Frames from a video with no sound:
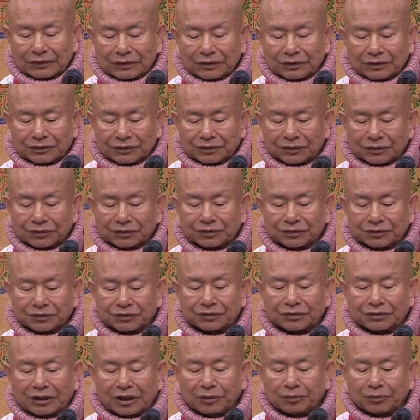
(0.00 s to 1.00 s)
是释
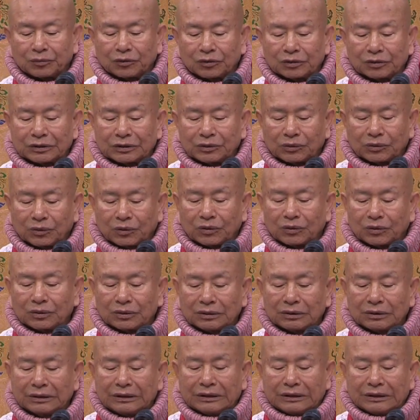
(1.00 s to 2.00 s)
迦牟尼
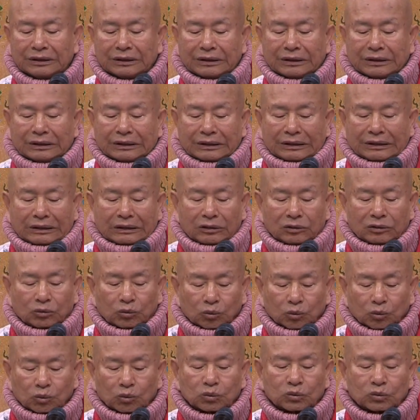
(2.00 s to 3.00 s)
佛
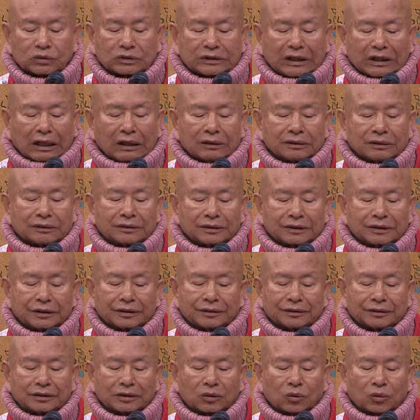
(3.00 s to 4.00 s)
无上
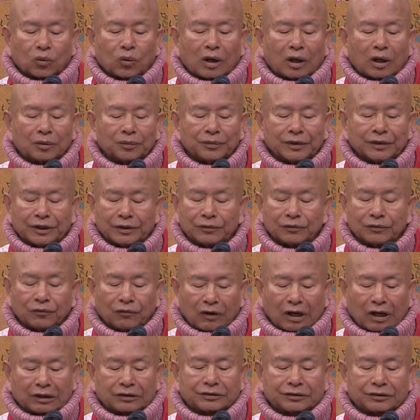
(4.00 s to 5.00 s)
顶的光明
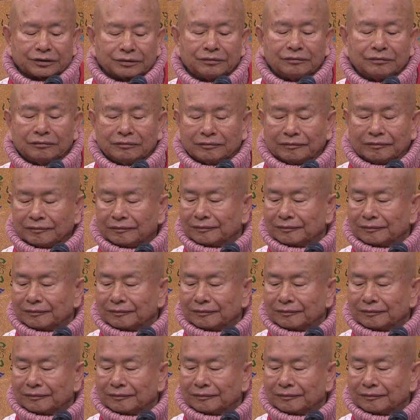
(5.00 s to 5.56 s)
化身。